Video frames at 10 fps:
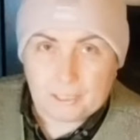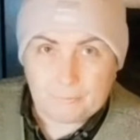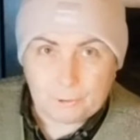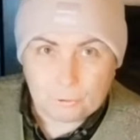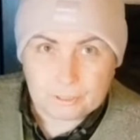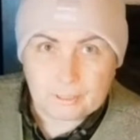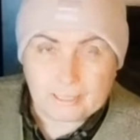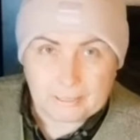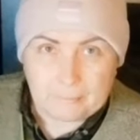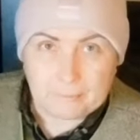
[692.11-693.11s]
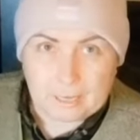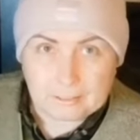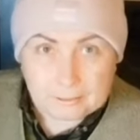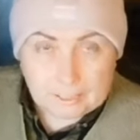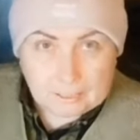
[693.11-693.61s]
И плюс она,
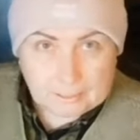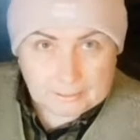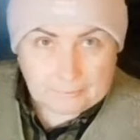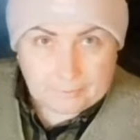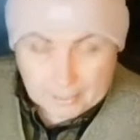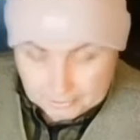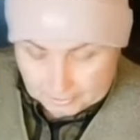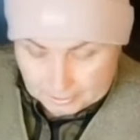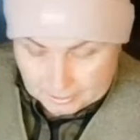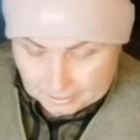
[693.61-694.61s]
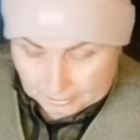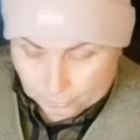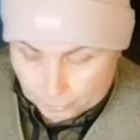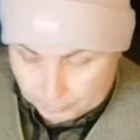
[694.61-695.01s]
а, так как она вянет рассада,